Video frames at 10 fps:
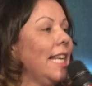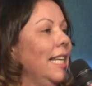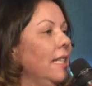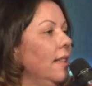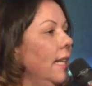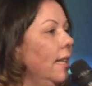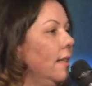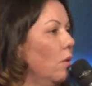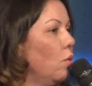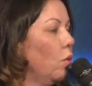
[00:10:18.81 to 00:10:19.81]
que
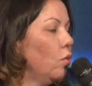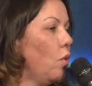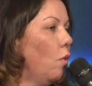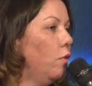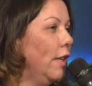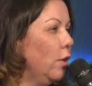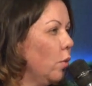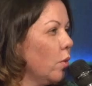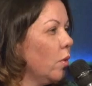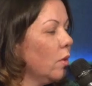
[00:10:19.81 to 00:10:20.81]
lidam com os
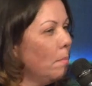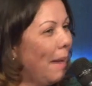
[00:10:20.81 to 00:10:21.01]
conflitos